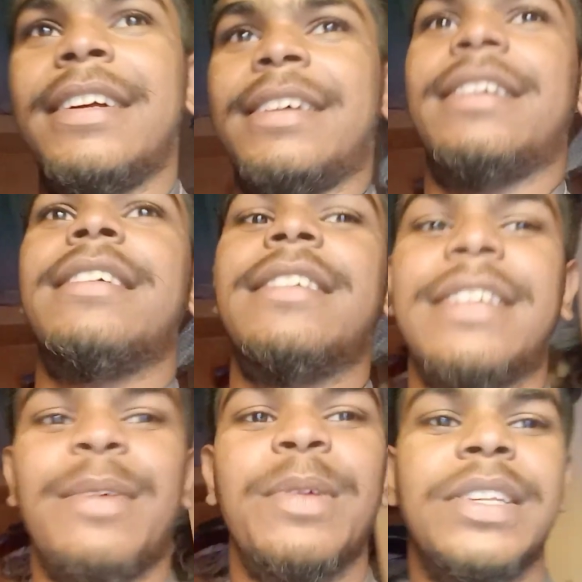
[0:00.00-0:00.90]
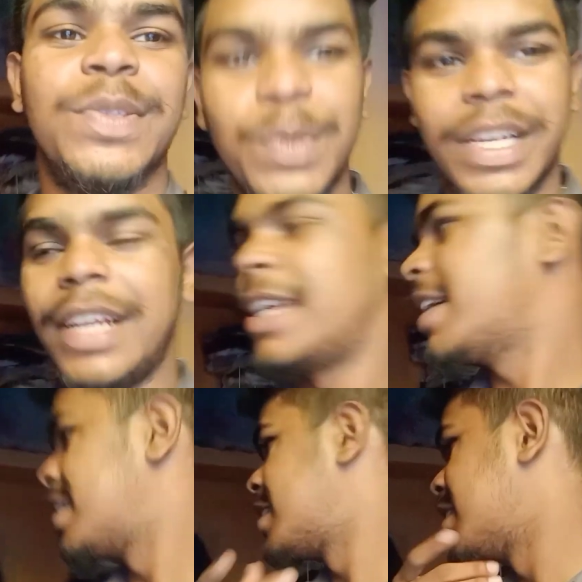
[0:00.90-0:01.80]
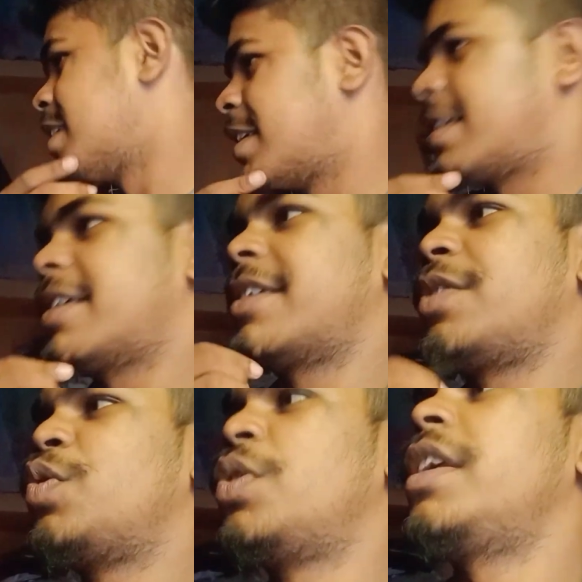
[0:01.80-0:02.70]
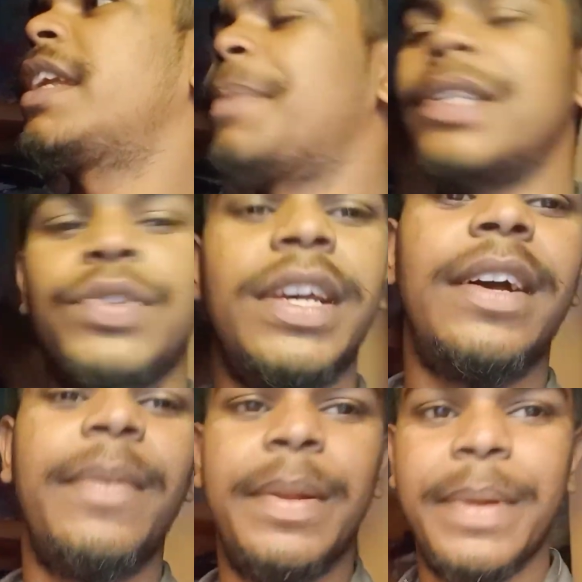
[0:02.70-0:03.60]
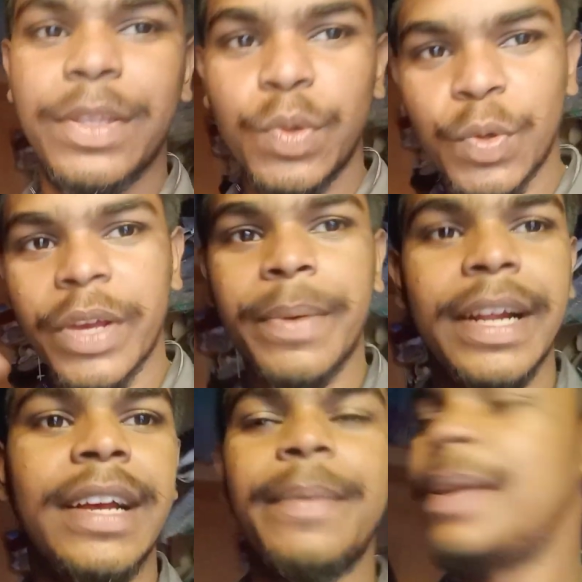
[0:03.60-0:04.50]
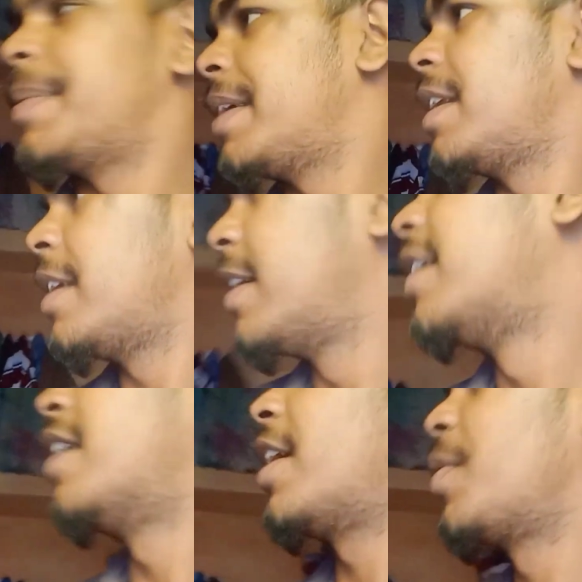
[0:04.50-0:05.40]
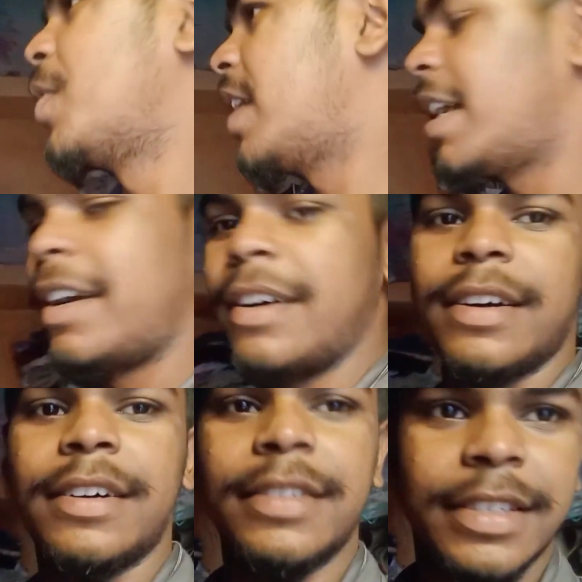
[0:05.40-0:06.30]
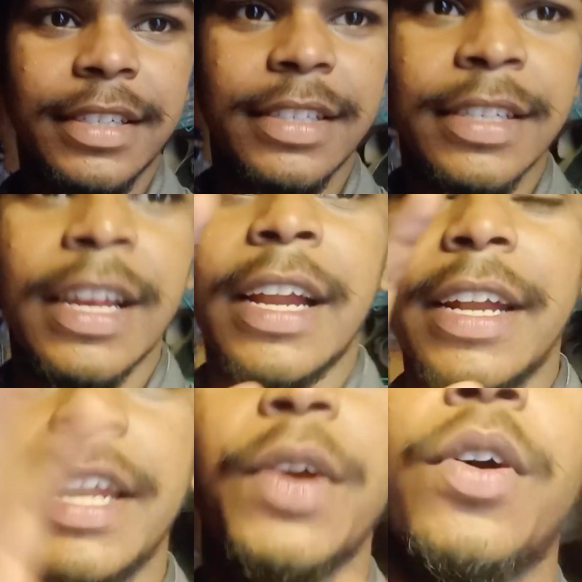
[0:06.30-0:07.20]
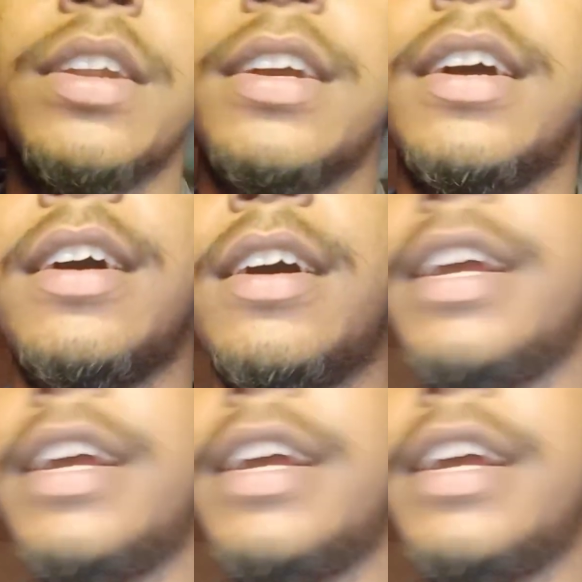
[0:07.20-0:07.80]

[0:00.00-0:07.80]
आ, क्या बोलते हैं सूट के लिए आ, इनके पास जो है अवेलेबल दो टो कैमरा है अवेलेबल और वो है निकॉन का ए